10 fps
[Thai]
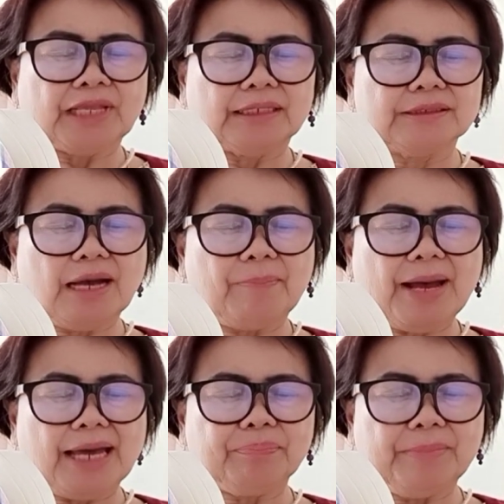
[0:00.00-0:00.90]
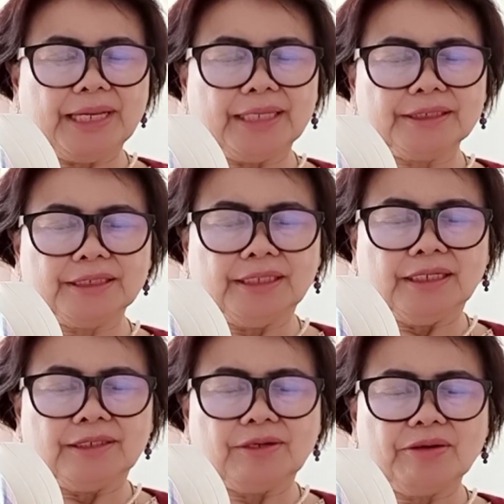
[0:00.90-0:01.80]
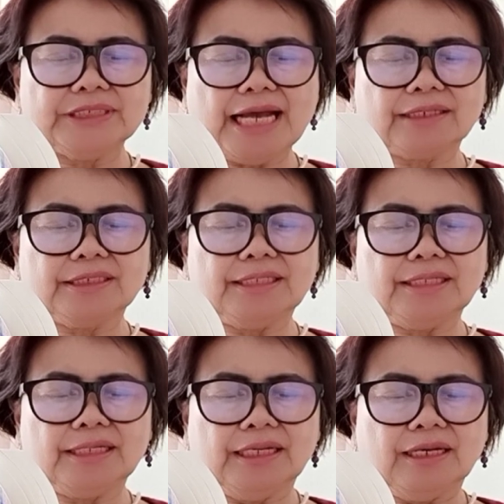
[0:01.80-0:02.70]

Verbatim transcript: หรืออพาร์ตเมนต์นอกจากนี้